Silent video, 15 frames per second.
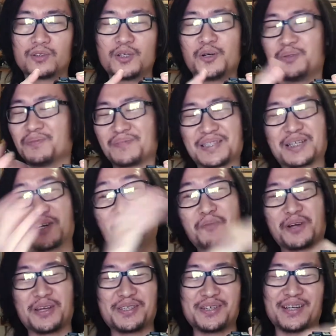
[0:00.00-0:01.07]
No, si
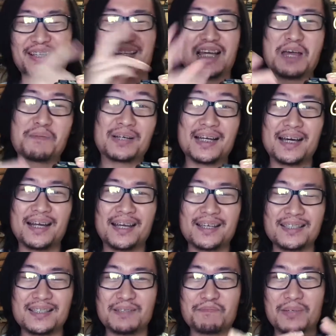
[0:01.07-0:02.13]
GoPro, sorry. Pag
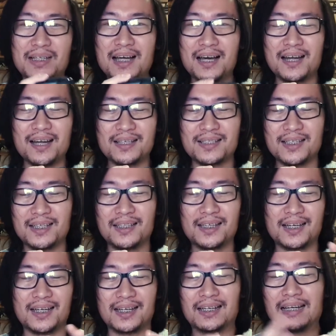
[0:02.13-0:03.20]
naka-rock, pag steady
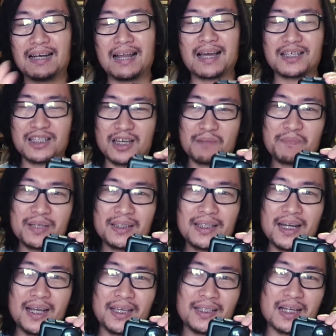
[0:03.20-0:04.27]
ka, nagla-lag siya, may
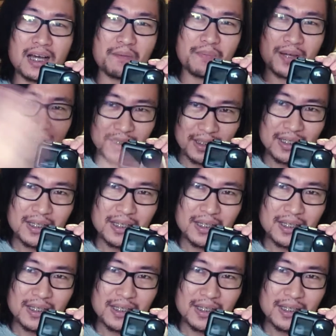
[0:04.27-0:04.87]
delay na kapag